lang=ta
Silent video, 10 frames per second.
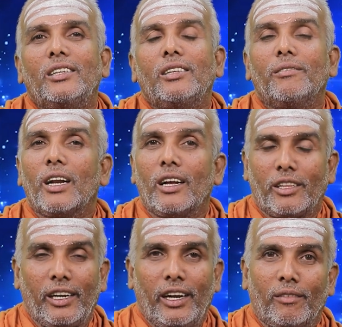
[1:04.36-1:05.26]

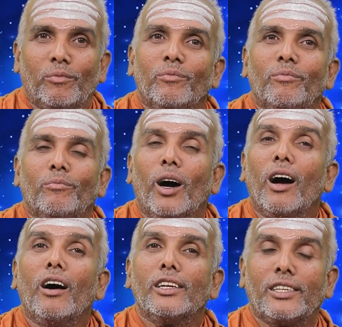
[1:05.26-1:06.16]
சிவராத்திரி
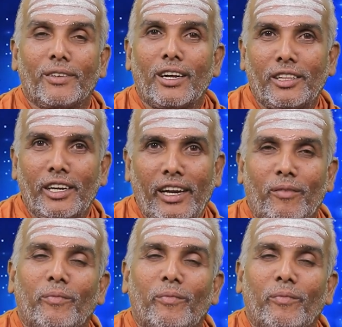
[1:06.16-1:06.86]
மகா சிவராத்திரி